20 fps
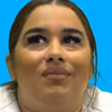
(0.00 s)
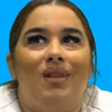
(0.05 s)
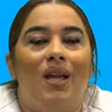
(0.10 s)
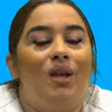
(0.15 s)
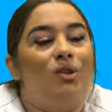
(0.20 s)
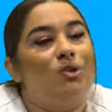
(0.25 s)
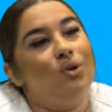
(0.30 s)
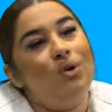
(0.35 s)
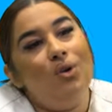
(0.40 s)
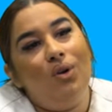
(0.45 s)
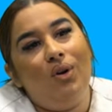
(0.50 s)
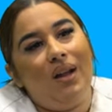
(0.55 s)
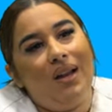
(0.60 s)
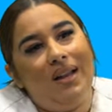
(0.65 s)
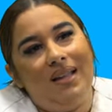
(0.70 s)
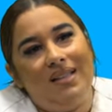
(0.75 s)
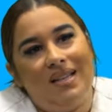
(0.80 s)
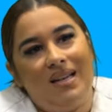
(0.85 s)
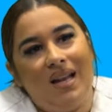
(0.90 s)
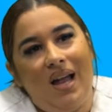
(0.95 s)
eso es lo que
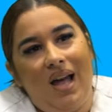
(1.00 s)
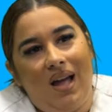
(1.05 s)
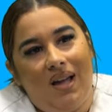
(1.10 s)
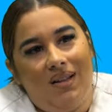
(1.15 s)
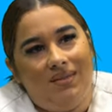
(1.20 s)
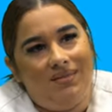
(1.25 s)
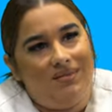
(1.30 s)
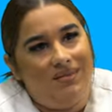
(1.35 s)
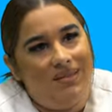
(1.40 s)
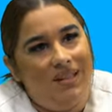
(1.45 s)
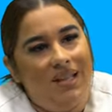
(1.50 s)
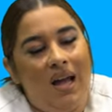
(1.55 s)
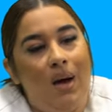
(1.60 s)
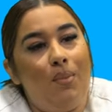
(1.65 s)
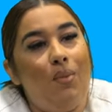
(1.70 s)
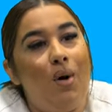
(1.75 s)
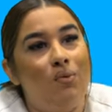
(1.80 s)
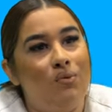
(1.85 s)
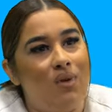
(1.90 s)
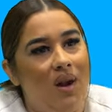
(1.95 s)
le llena,
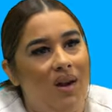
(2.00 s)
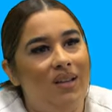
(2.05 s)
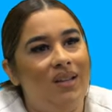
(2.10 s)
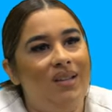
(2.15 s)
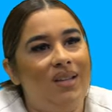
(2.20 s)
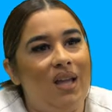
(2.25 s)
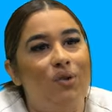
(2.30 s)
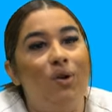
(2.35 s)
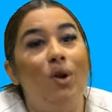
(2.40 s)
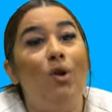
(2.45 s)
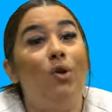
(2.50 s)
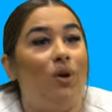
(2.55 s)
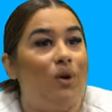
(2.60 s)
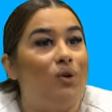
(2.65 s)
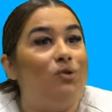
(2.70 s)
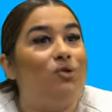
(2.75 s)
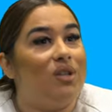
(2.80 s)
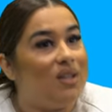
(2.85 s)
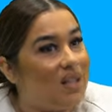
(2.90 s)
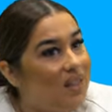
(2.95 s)
digamos, a una niña, no es lo que
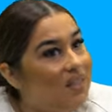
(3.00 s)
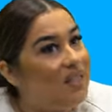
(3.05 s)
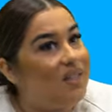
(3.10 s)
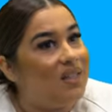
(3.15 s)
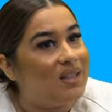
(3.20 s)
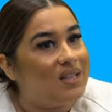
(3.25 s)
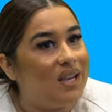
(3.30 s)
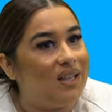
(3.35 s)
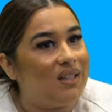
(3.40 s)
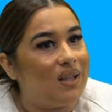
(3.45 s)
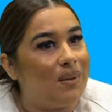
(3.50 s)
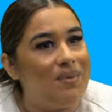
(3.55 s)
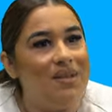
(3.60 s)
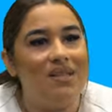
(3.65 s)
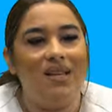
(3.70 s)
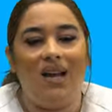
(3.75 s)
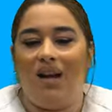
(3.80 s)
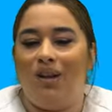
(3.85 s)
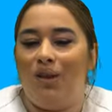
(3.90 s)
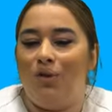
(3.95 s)
nos enseñan desde chica
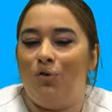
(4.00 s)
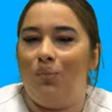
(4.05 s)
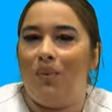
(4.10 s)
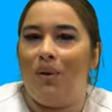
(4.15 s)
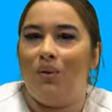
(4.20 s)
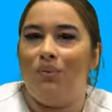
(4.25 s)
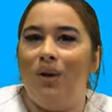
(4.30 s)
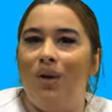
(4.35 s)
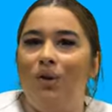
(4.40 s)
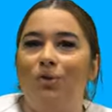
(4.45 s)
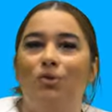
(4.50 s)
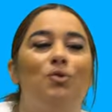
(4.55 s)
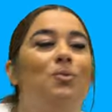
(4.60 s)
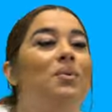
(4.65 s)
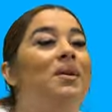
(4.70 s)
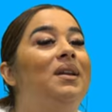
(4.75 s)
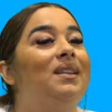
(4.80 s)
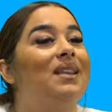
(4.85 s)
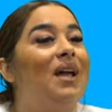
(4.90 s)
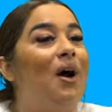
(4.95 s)
también, sacarte tu pañuelo,
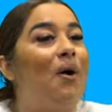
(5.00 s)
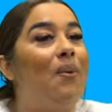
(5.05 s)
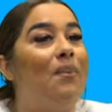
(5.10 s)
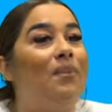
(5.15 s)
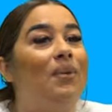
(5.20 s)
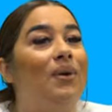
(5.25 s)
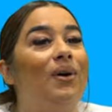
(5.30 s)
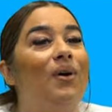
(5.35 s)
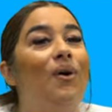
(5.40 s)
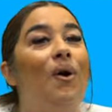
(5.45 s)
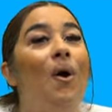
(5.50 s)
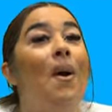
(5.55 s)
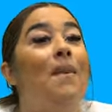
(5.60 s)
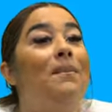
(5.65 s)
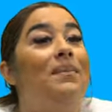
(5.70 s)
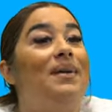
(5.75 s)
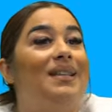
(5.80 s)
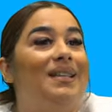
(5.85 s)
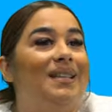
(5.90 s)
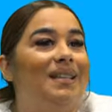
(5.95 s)
subirte a hombro,
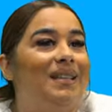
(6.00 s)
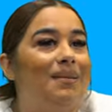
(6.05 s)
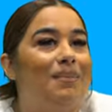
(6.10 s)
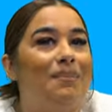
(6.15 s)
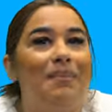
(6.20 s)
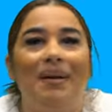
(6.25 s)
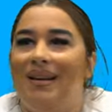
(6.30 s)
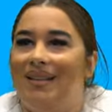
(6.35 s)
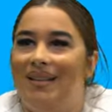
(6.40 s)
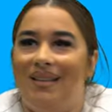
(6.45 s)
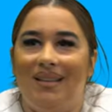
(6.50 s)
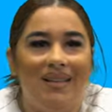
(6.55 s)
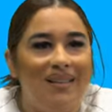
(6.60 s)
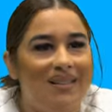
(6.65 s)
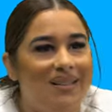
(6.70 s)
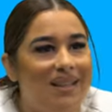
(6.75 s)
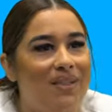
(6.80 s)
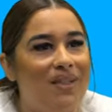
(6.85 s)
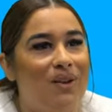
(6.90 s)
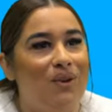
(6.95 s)

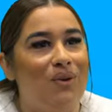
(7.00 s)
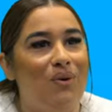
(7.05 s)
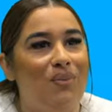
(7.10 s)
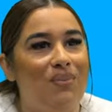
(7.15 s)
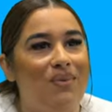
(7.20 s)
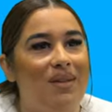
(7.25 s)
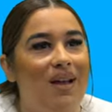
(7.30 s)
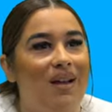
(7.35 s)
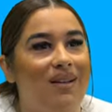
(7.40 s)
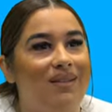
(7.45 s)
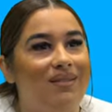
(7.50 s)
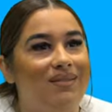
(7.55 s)
vestirte de novia.